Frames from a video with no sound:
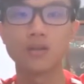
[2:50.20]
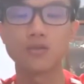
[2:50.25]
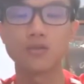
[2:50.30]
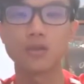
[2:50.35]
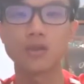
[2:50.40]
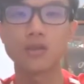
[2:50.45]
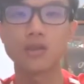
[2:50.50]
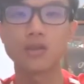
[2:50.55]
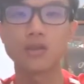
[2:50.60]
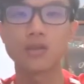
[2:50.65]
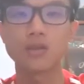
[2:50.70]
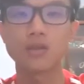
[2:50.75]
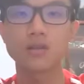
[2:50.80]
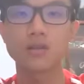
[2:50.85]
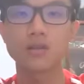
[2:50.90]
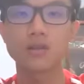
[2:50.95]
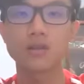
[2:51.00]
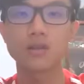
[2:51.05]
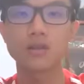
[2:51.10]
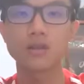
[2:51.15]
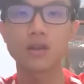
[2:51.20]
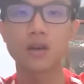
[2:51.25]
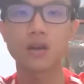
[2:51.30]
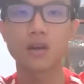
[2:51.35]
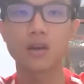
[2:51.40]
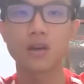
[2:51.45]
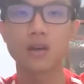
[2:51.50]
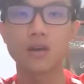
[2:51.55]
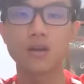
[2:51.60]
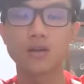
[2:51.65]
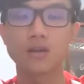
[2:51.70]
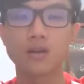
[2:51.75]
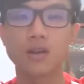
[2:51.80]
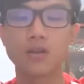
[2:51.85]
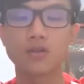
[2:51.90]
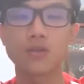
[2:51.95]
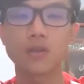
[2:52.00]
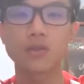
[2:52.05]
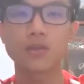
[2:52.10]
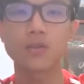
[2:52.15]
所以其实呃
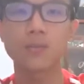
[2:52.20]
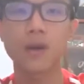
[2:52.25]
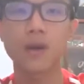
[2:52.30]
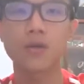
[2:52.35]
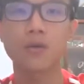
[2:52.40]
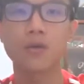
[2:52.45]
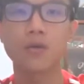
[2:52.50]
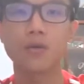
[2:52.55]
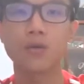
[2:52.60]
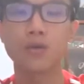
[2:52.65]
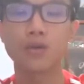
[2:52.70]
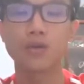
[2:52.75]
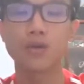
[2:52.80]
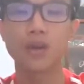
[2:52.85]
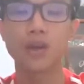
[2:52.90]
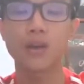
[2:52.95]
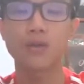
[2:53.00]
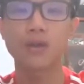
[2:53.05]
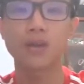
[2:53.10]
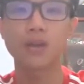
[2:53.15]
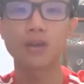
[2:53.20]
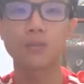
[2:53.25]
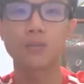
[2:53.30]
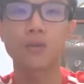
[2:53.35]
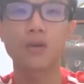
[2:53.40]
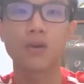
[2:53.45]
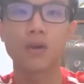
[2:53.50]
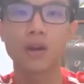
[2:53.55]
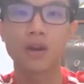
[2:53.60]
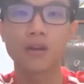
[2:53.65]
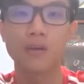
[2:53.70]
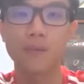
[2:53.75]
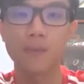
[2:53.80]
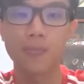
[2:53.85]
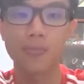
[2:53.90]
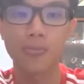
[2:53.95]
也算是帮我圆了一个梦了。